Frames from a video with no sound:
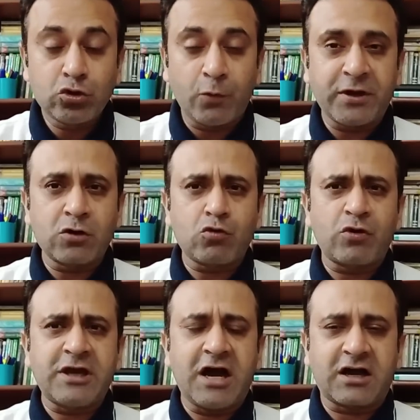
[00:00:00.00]
तो फिर उनको
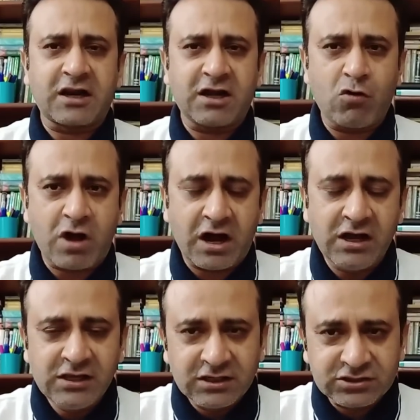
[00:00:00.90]
क्या करना होगा
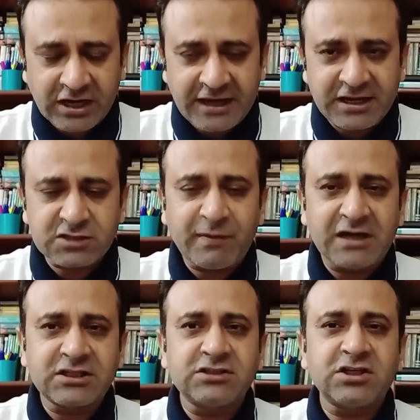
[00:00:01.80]
जराए ने इस
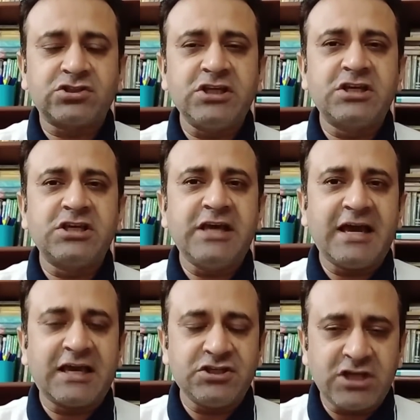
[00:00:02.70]
बात की तस्दीक की
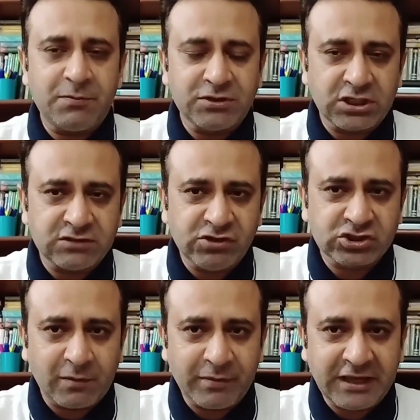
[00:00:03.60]
है कि यह भी तजवीज़
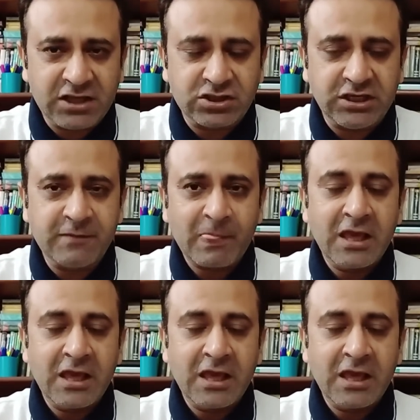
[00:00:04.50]
सामने आई थी